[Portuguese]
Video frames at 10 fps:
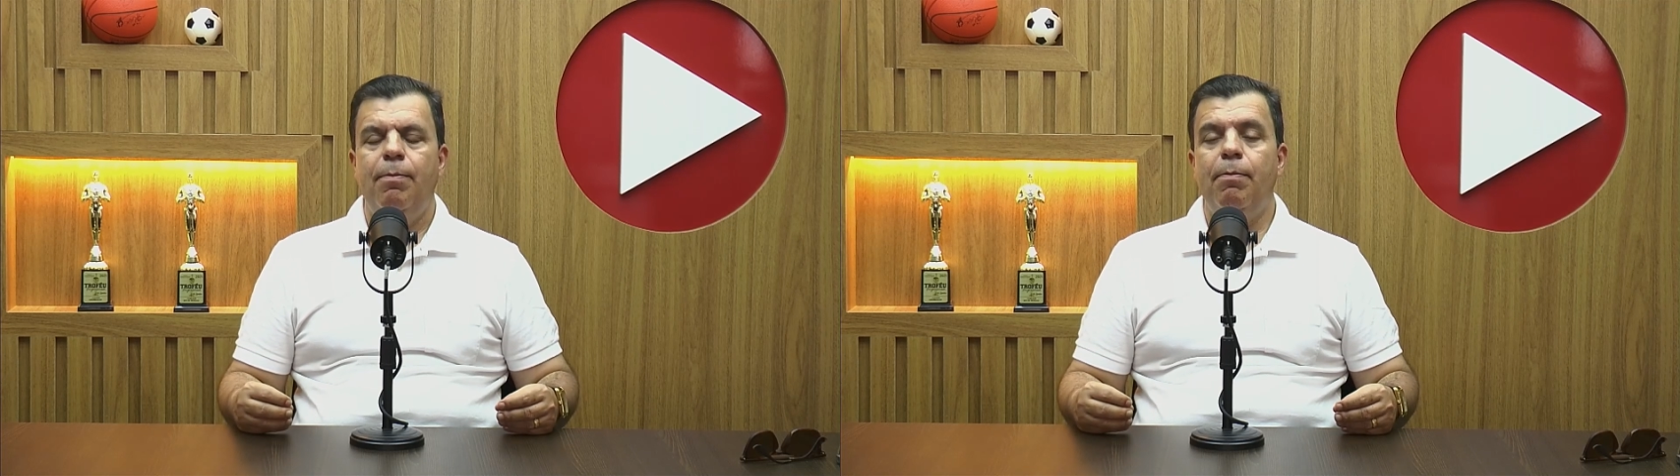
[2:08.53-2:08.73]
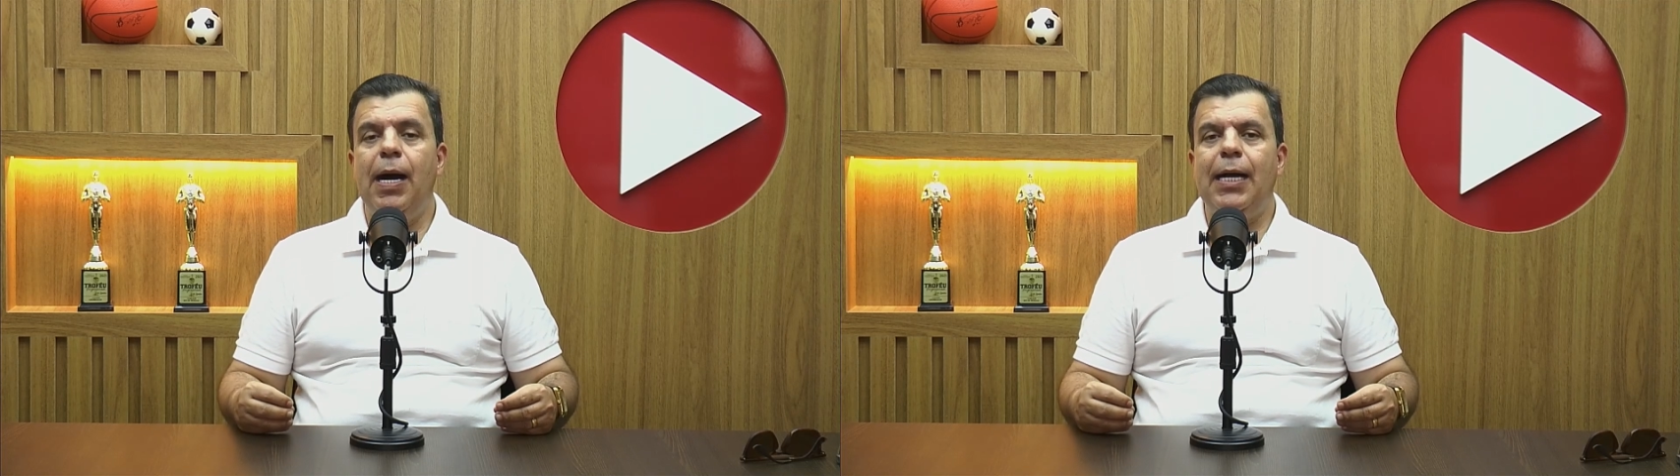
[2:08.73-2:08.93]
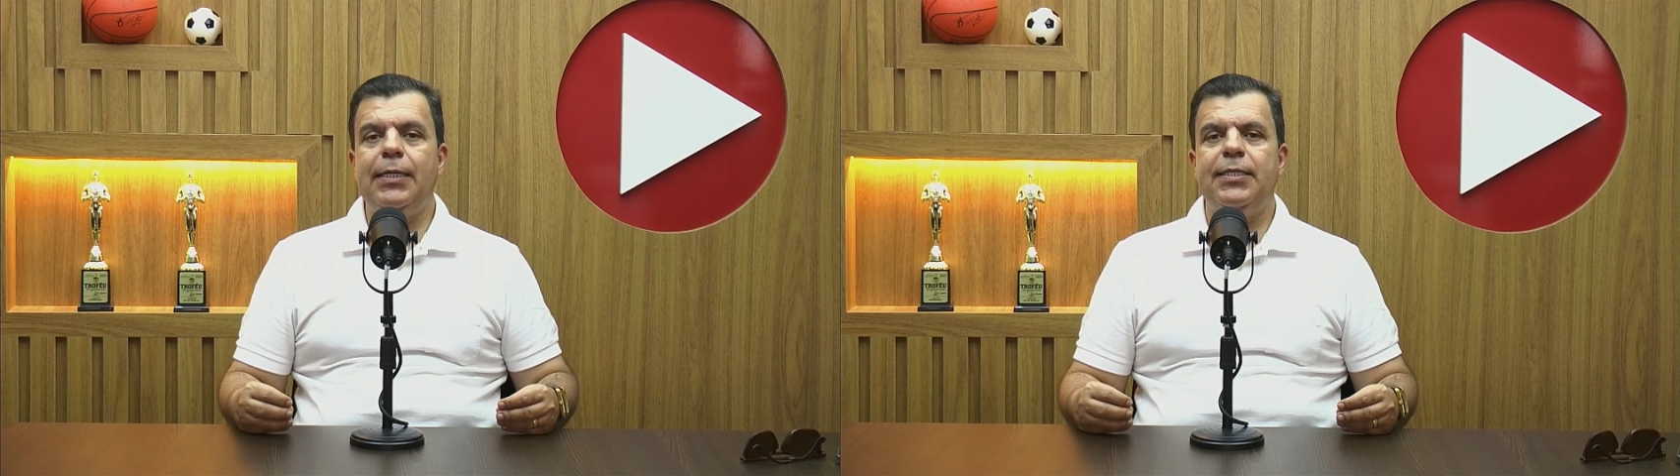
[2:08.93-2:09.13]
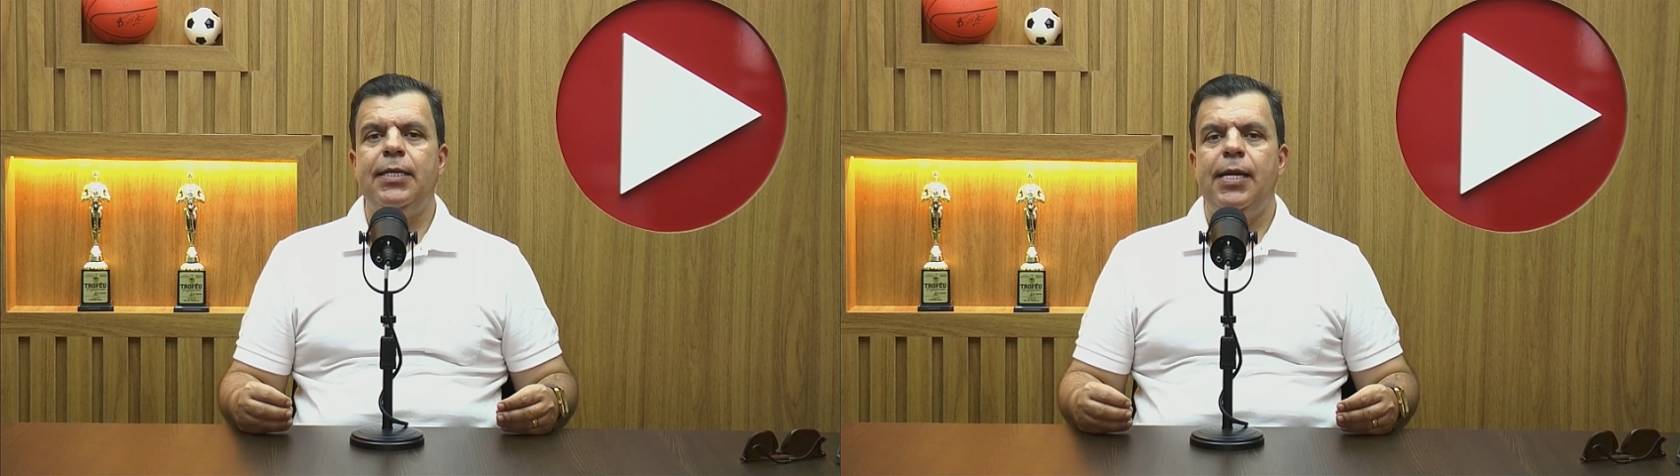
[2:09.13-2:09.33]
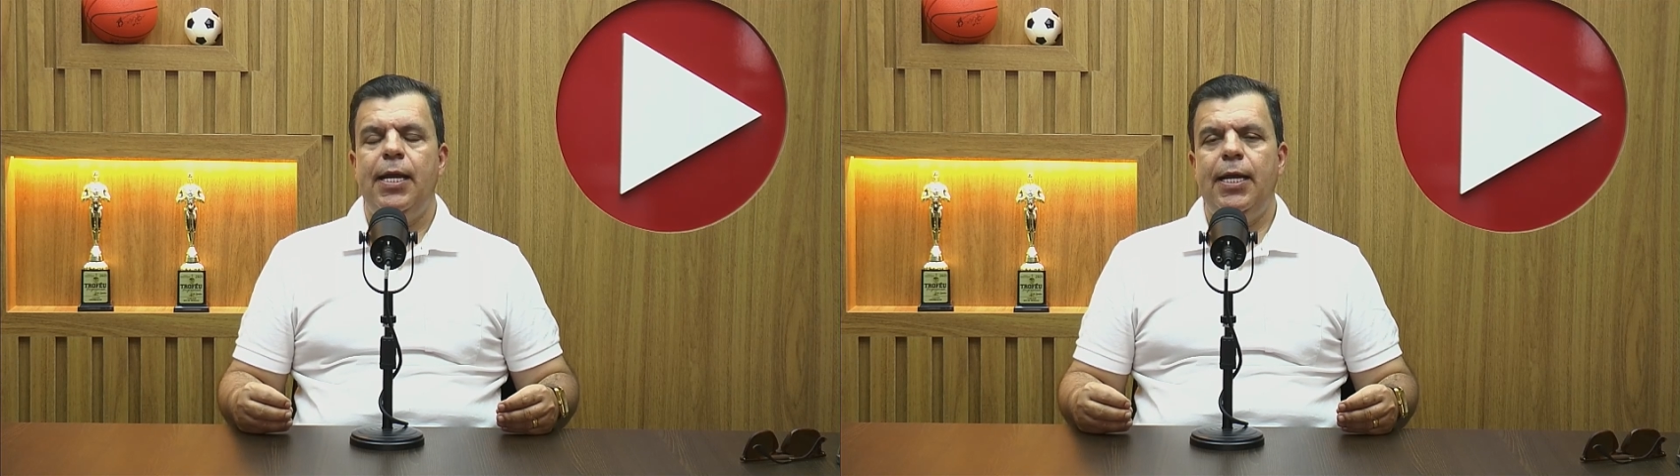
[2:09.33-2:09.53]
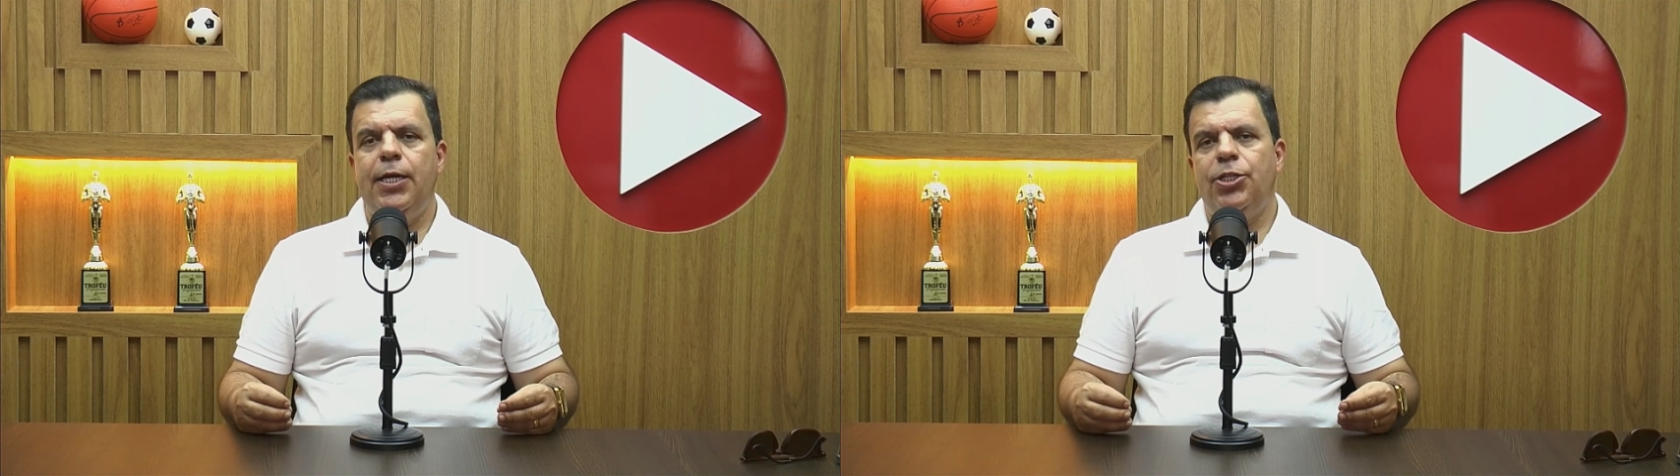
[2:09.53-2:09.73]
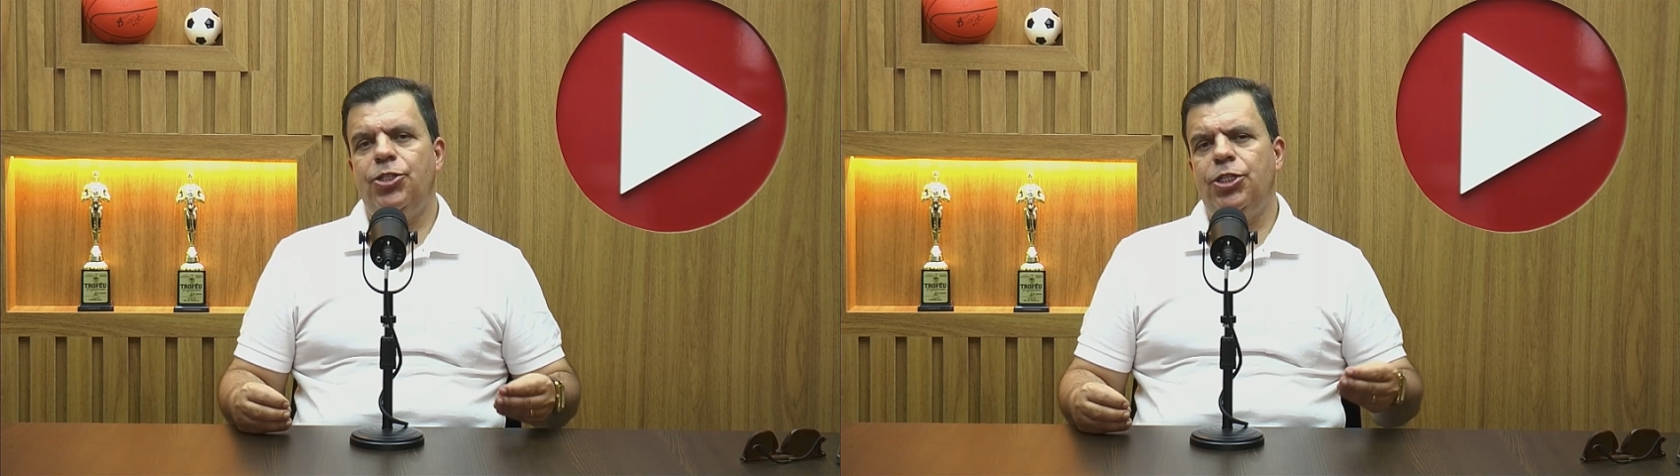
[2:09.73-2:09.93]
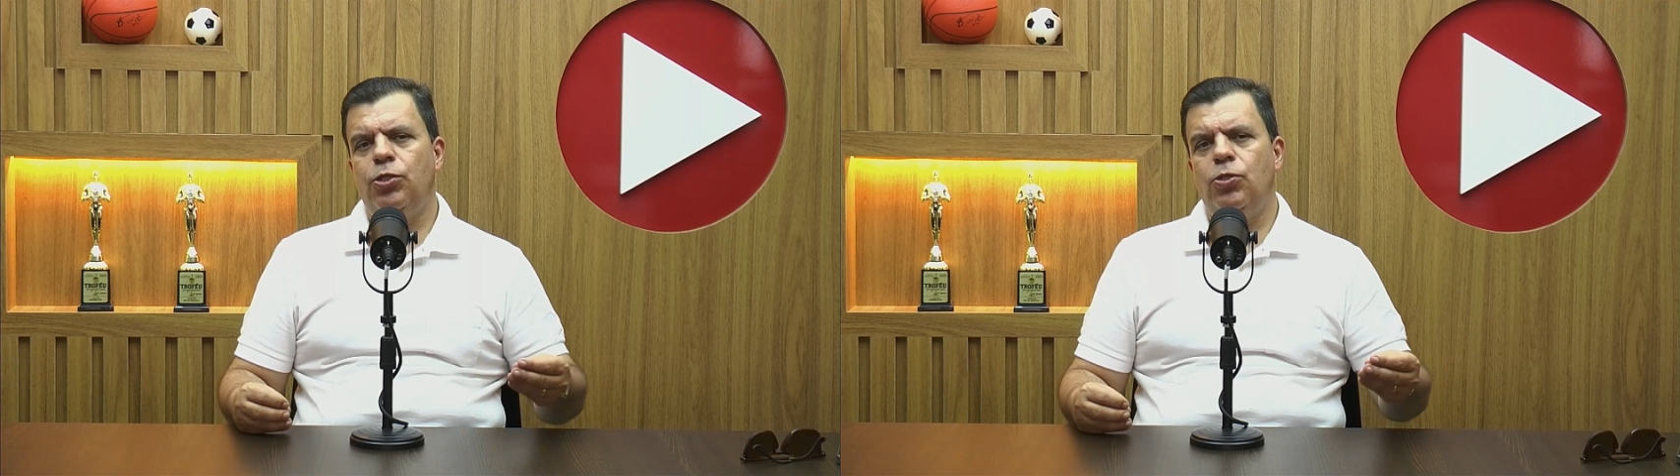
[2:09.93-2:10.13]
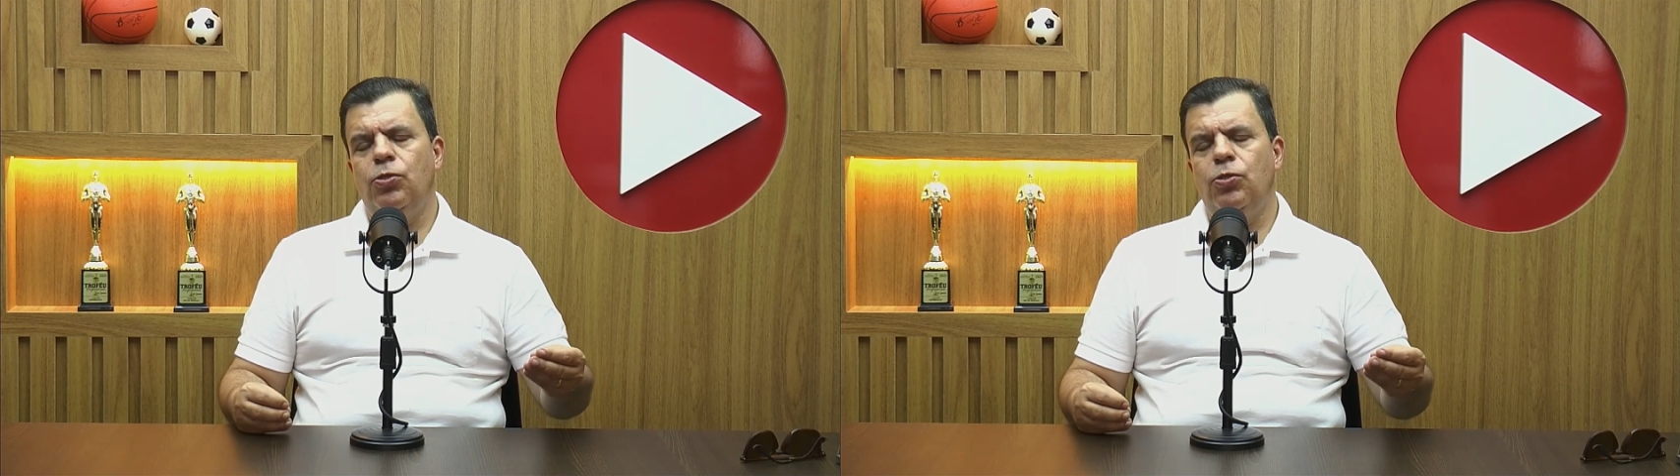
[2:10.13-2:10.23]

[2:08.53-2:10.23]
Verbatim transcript: mas é, de,